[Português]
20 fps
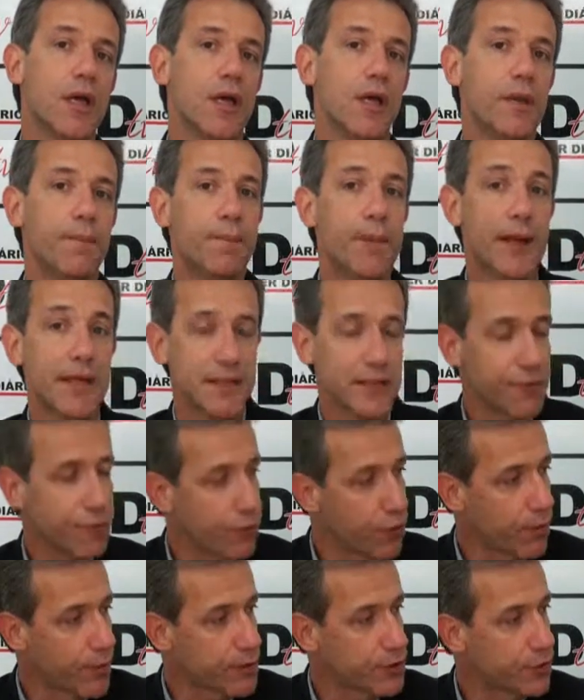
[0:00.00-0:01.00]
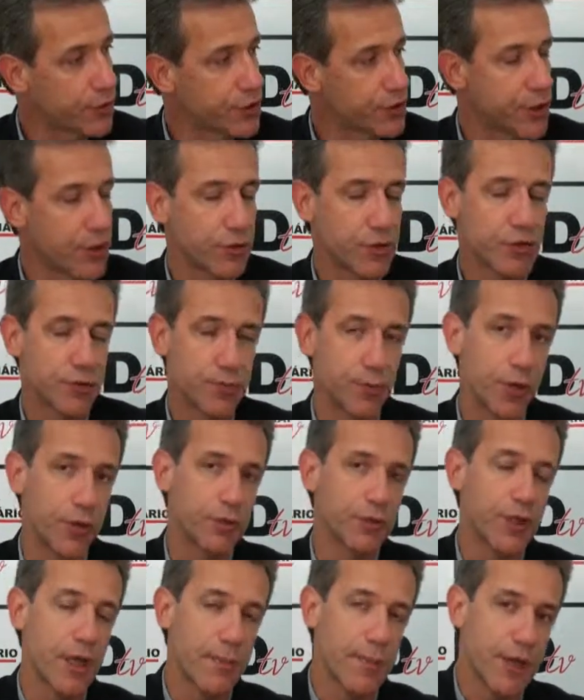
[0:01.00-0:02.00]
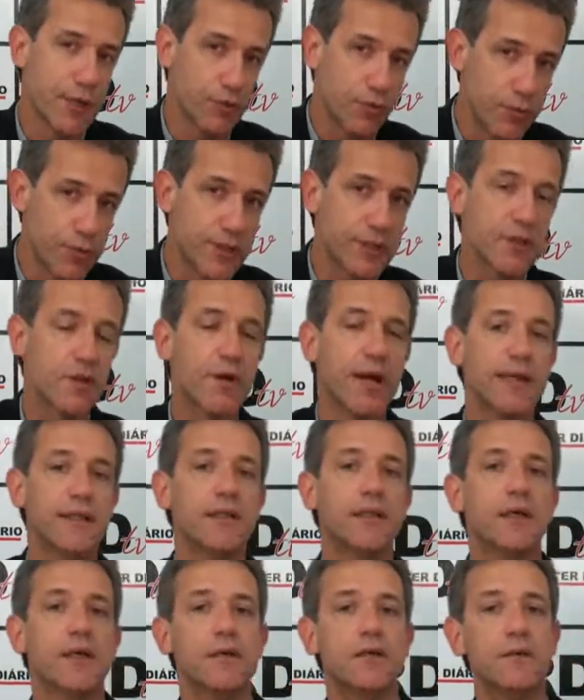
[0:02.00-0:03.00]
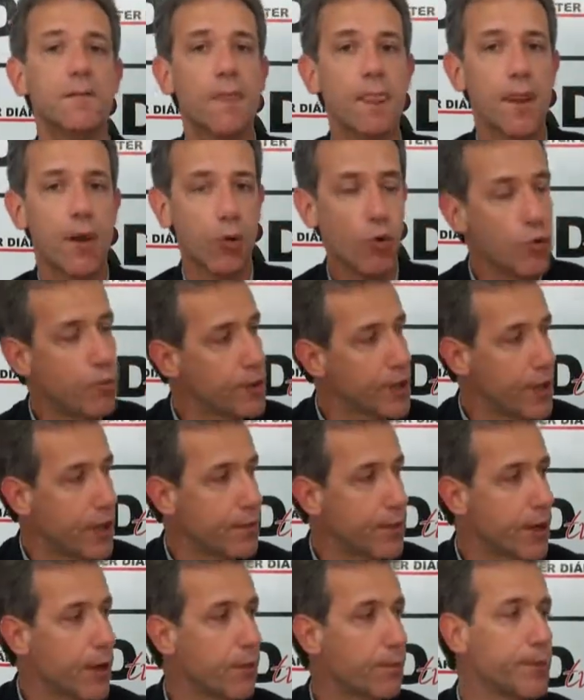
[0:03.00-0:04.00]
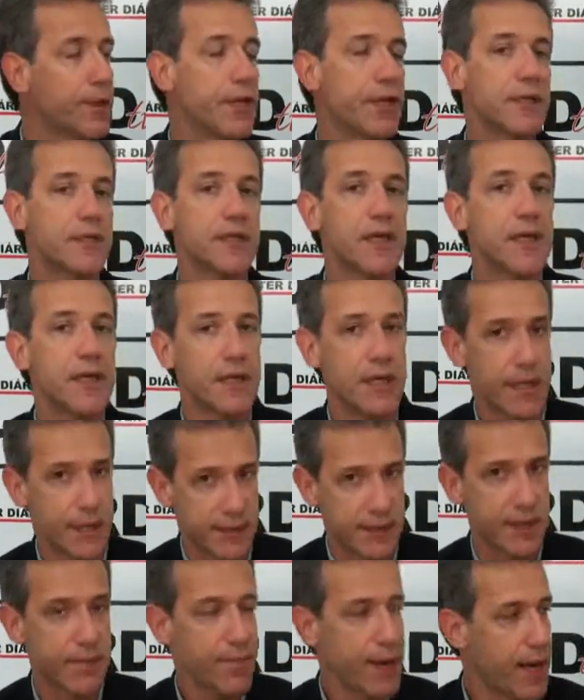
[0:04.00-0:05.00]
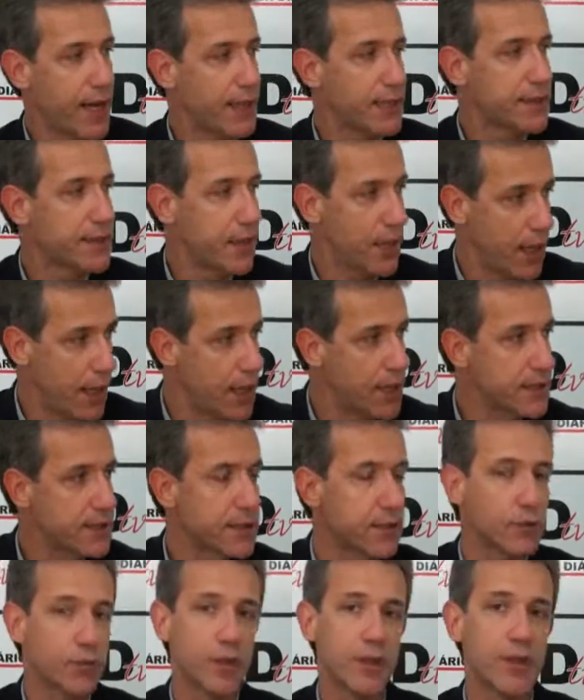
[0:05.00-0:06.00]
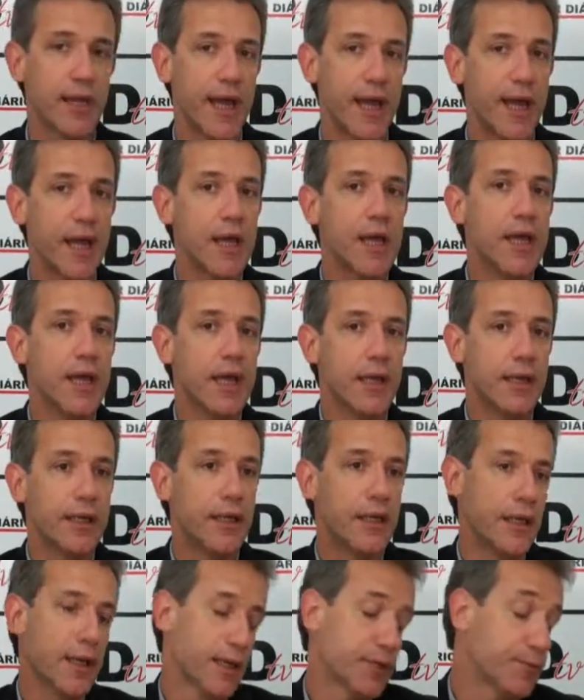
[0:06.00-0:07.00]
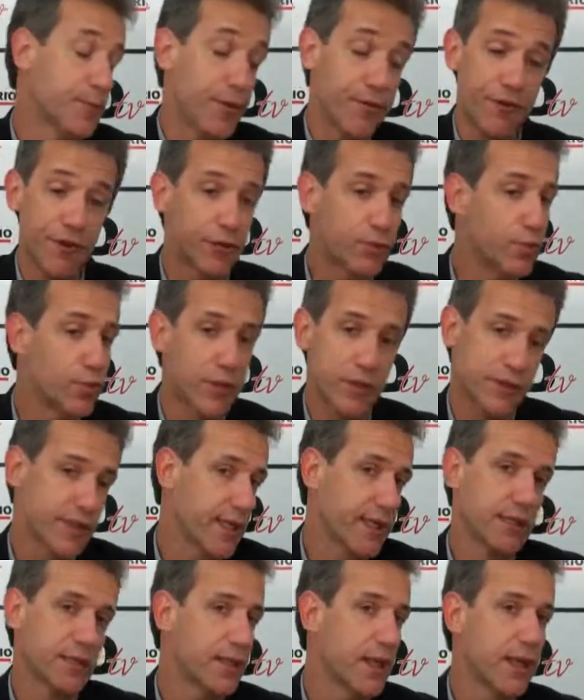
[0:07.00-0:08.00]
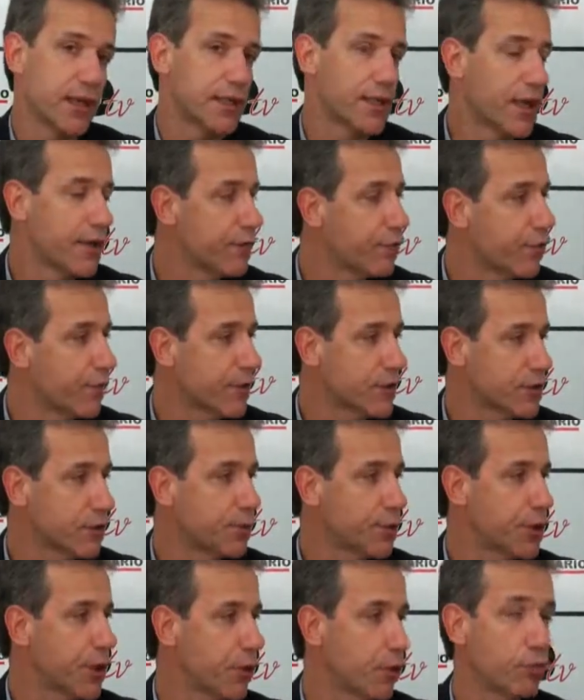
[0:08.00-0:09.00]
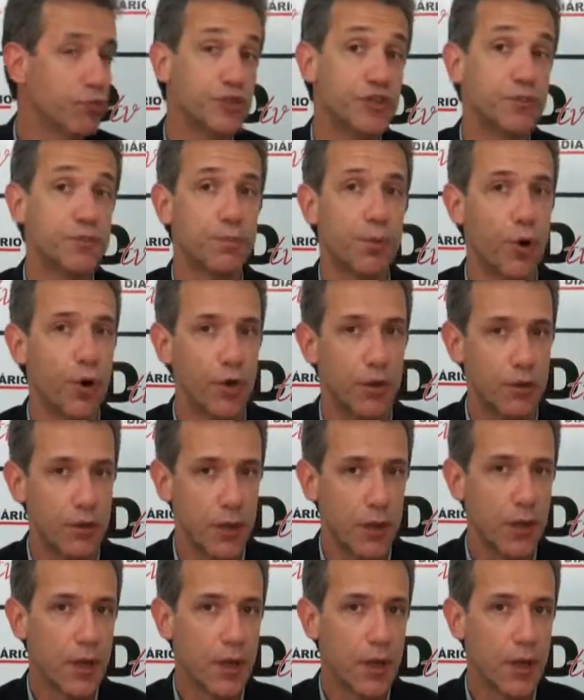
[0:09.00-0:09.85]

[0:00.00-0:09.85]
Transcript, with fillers: E pelas informações que eu disponho, tem mais uma em São Caetano, uma em Ribeirão Pires e as demais em Santo André que as prefeituras é que tem que dar informação, porque eu não disponho